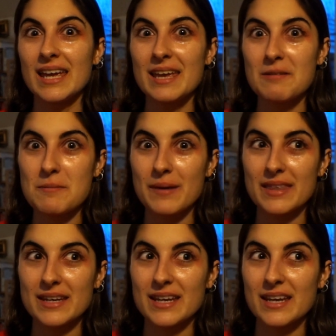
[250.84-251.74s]
Y mi
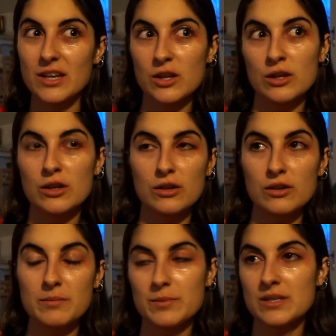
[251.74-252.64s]
madre, no, no, no, no,
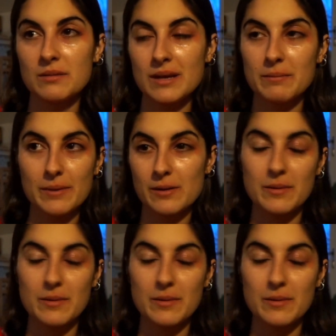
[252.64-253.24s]
imposible,